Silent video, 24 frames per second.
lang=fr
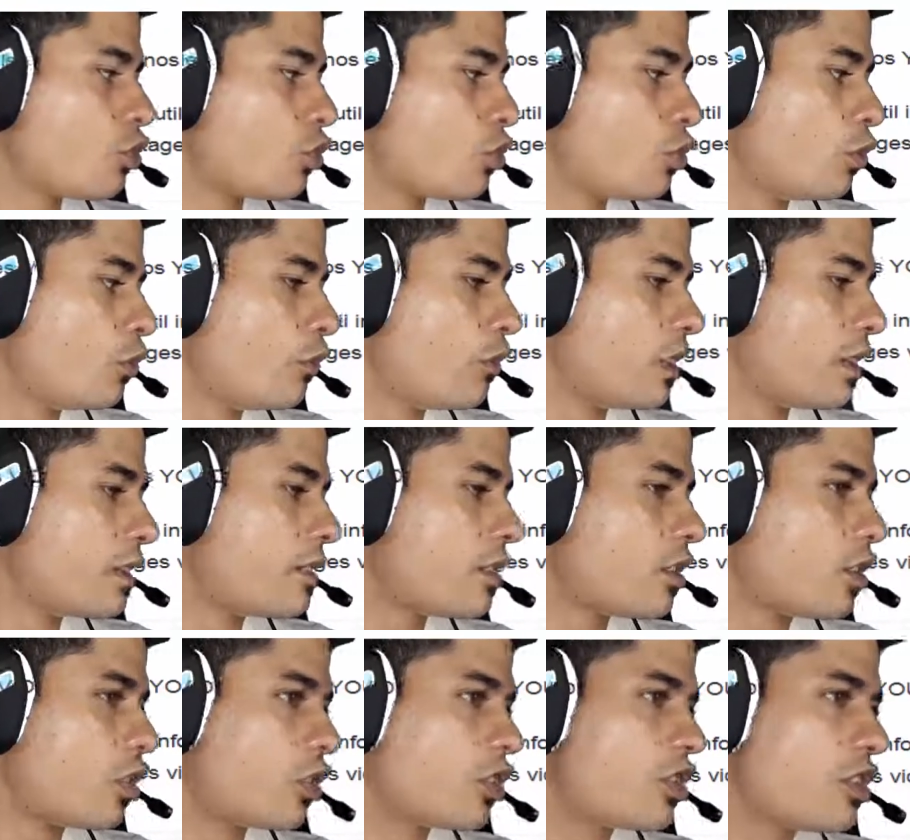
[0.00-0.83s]
je devais
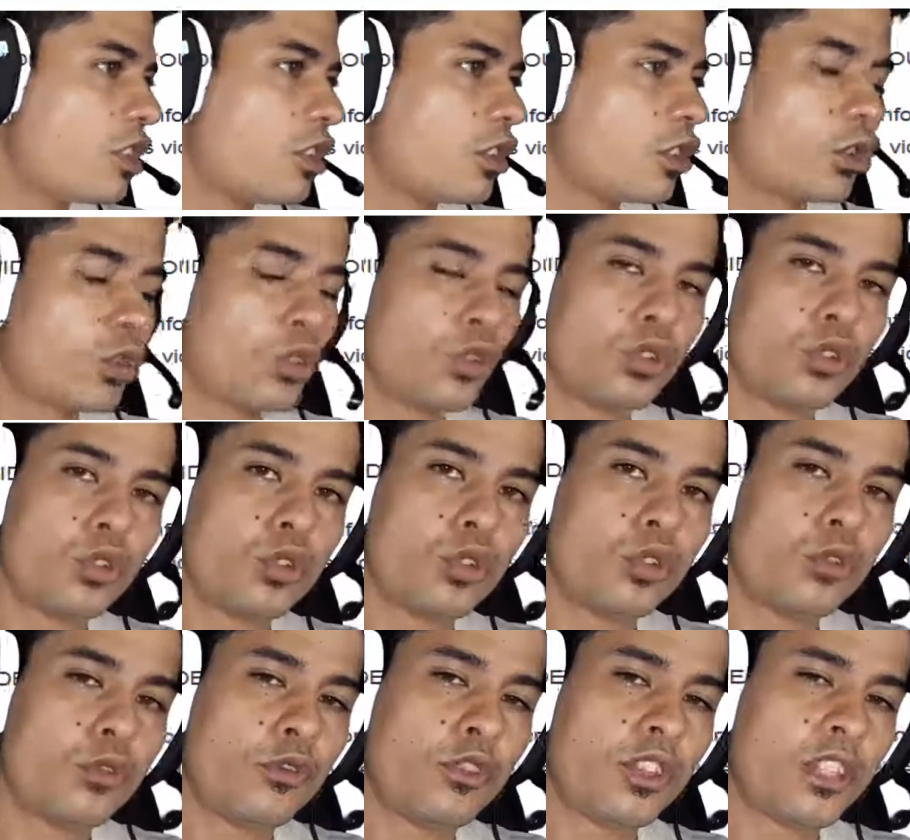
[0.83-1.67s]
sortir
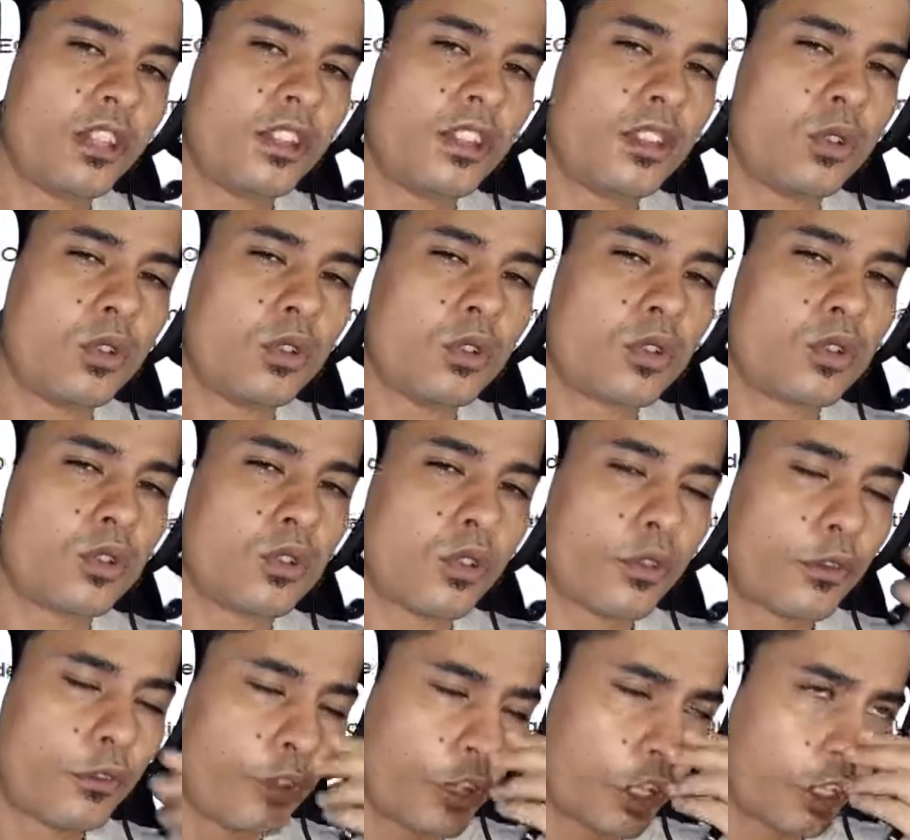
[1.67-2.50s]
une vidéo
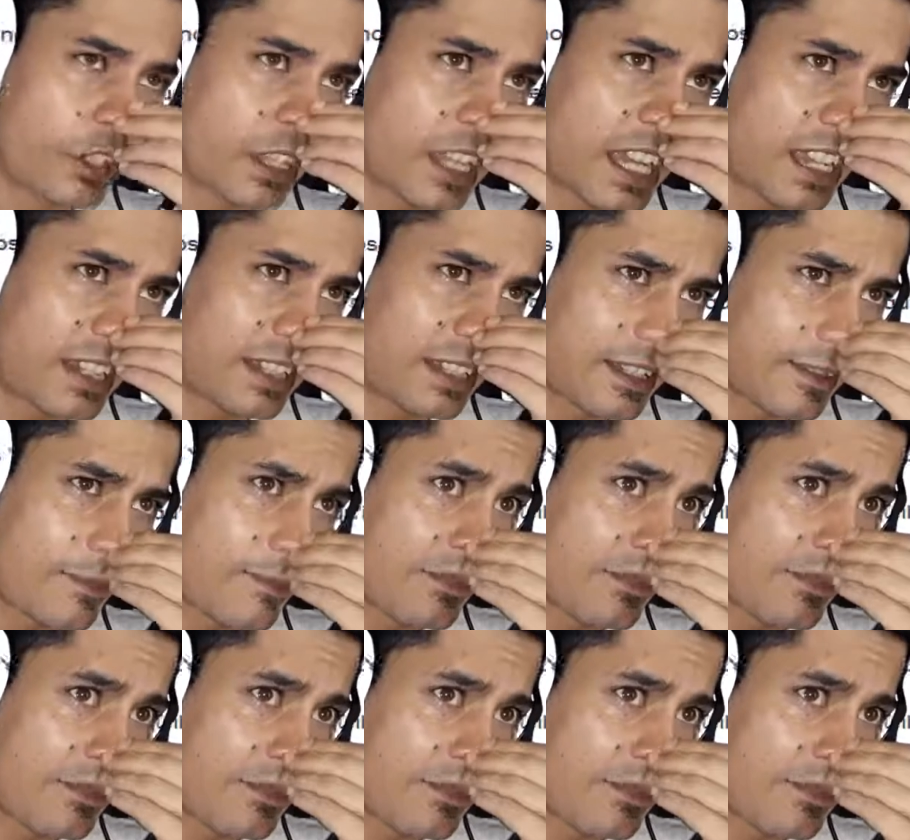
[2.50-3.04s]
sur Fortnite